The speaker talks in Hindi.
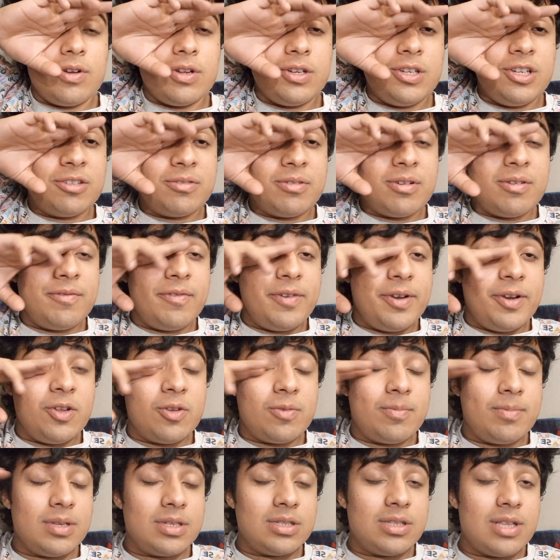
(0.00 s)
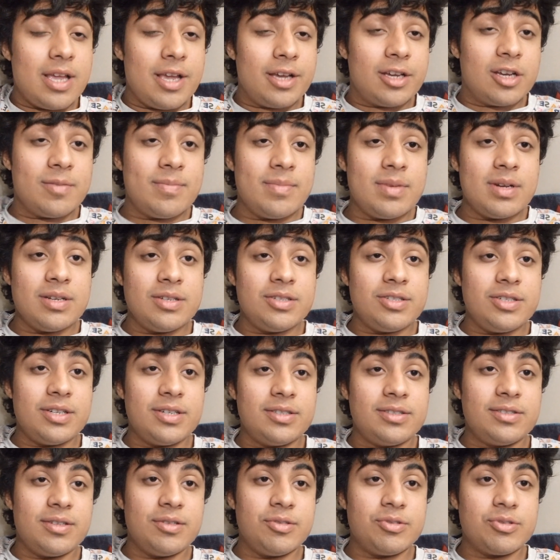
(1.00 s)
वॉचिंग माई वीडियो प्लीज़ लाइक कमेंट शेयर
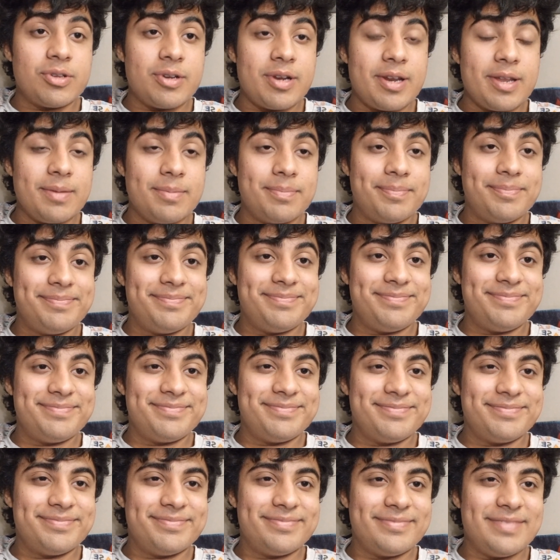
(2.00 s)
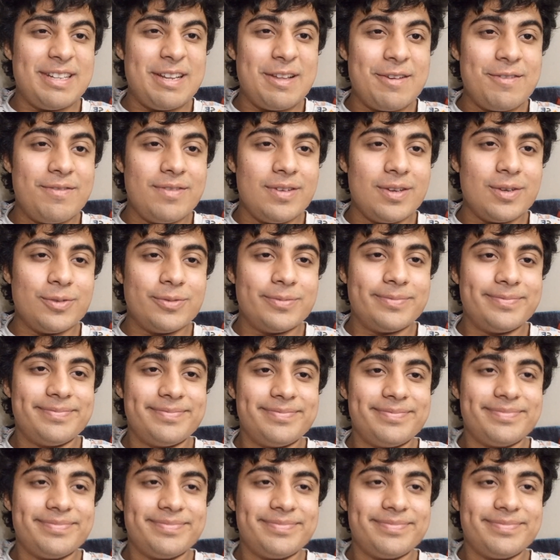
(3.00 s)
सब्सक्राइब लव यू